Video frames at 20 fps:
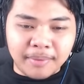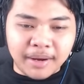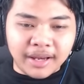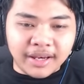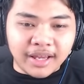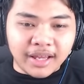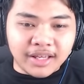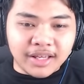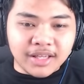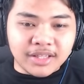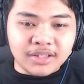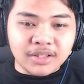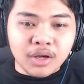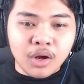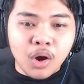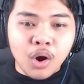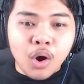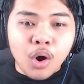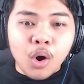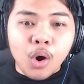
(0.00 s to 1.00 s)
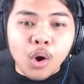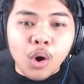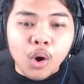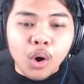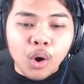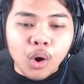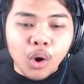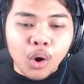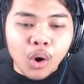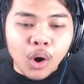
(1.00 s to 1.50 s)
ya, guys? tahu.
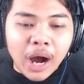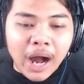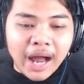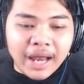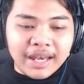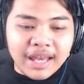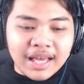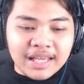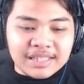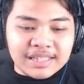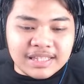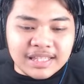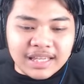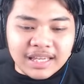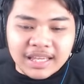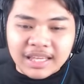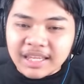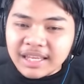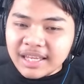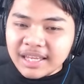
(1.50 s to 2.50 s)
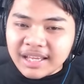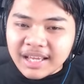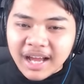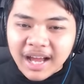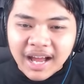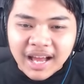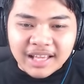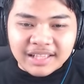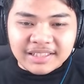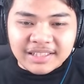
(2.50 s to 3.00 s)
Oh, ada si ini,
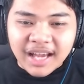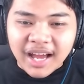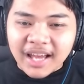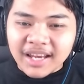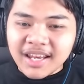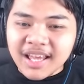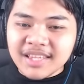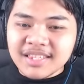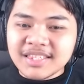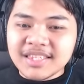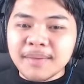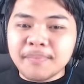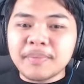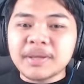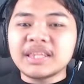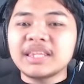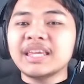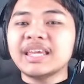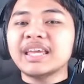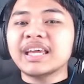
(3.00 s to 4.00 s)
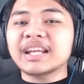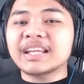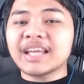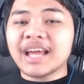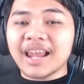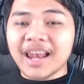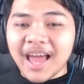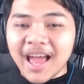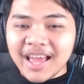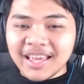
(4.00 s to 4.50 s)
guys. Ada si
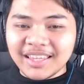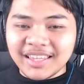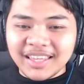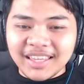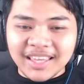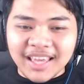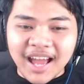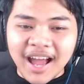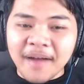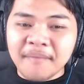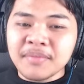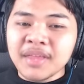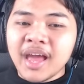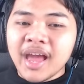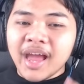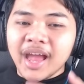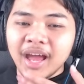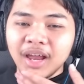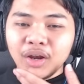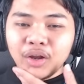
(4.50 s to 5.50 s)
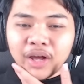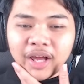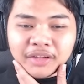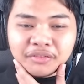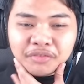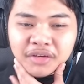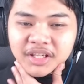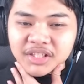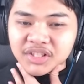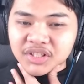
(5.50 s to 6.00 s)
penyihirnya lagi ya. Wow. Hello
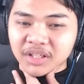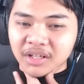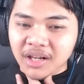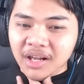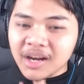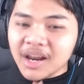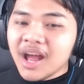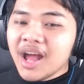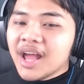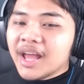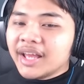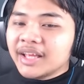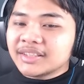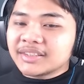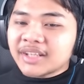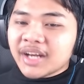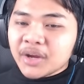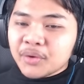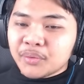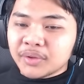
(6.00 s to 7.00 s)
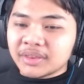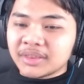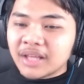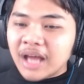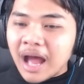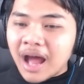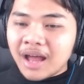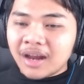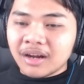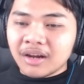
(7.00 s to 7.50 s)
adventurer, interact with the
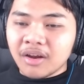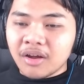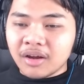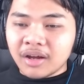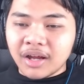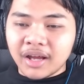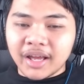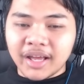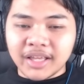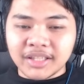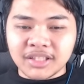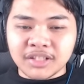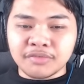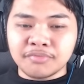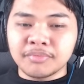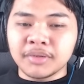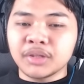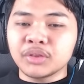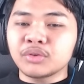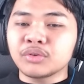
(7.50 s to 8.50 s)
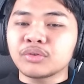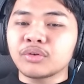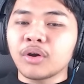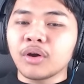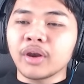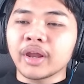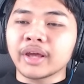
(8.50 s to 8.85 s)
unlock achievement to collect